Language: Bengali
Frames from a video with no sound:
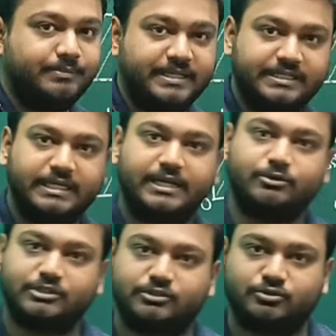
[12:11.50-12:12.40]
ভিটি
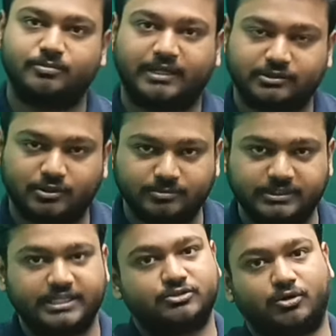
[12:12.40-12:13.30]
লেখচিত্রর মাধ্যম
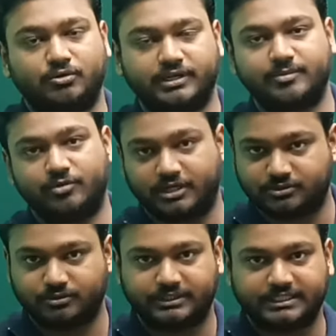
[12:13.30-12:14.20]
দিয়ে স্মরণকে প্রকাশ
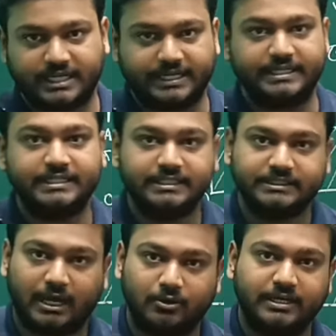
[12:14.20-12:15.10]
করতে চাই
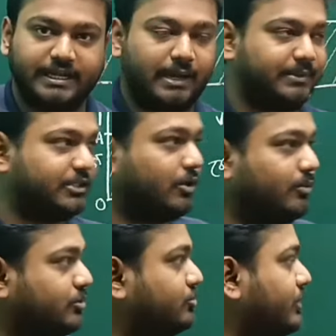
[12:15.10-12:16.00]
তাহলে আমাদের
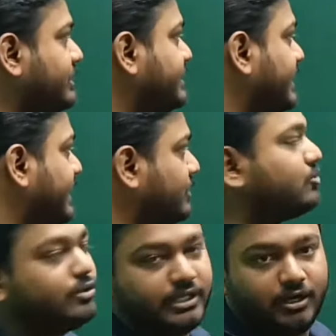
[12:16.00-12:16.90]
অবশ্যই যে
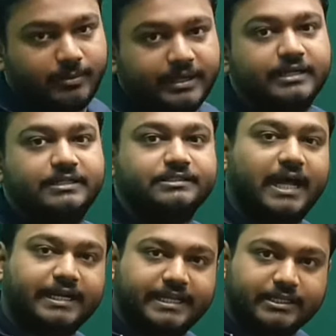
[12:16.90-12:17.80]
ক্ষেত্রটি হবে
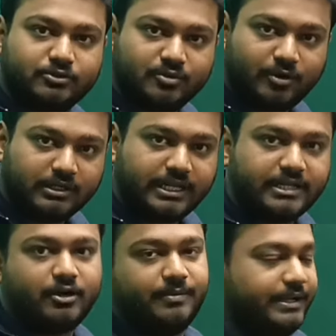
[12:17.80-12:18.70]
তার
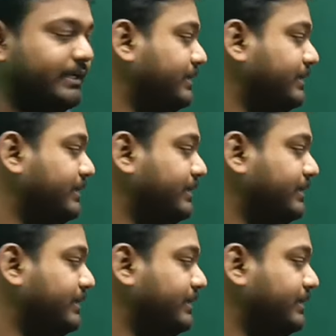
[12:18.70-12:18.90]
ক্ষেত্রফলটাই হবে